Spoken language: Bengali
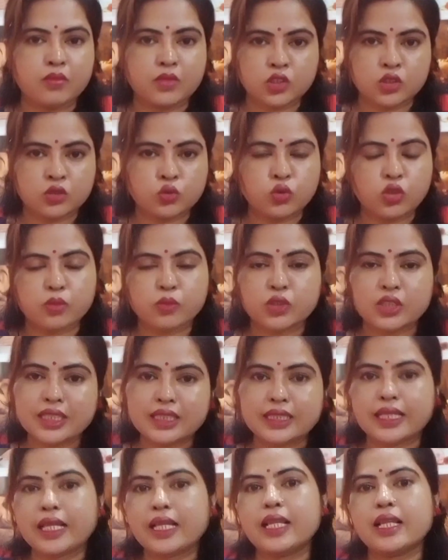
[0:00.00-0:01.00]
যে চুলের মধ্যে
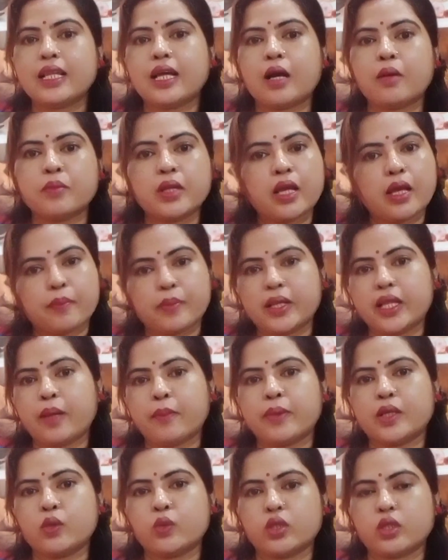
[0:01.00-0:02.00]
তেল আপনি
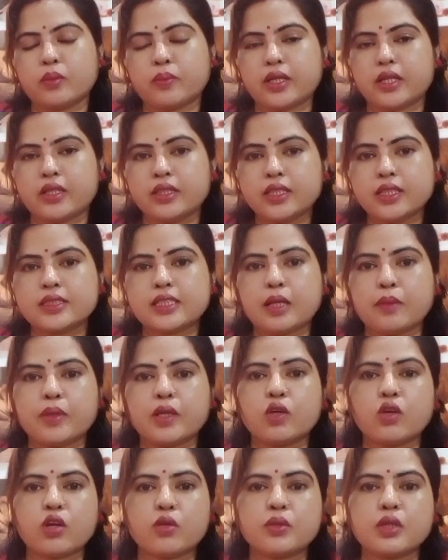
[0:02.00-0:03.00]
অ্যাপ্লাই করতে পারেন ঠিক আছে অ্যাপ্লাই
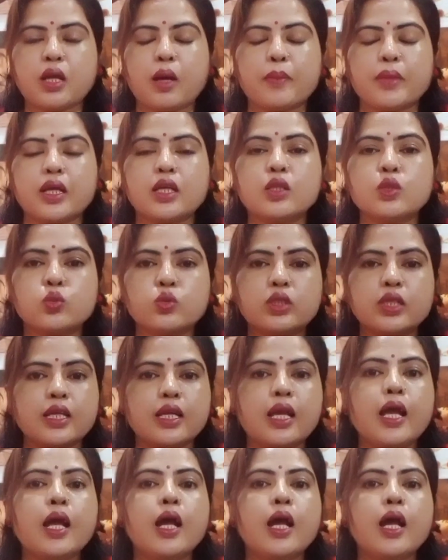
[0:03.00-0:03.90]
করার পরে আপনাকে দু থেকে